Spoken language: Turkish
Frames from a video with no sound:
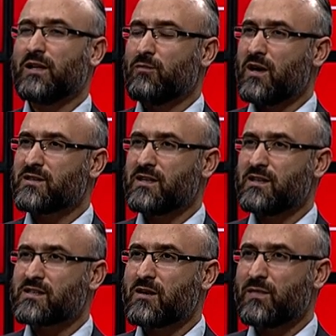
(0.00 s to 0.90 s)
Bazen
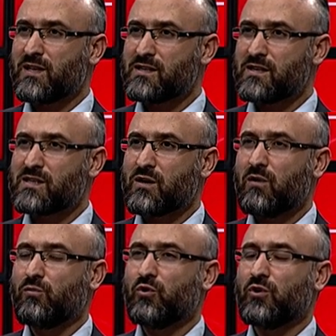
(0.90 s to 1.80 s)
insan birisini
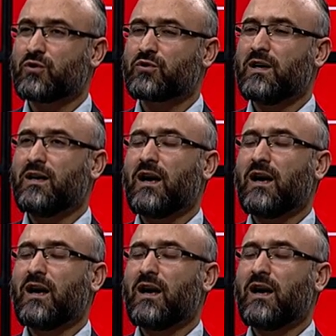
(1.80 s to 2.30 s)
sevebiliyor. Hı hı.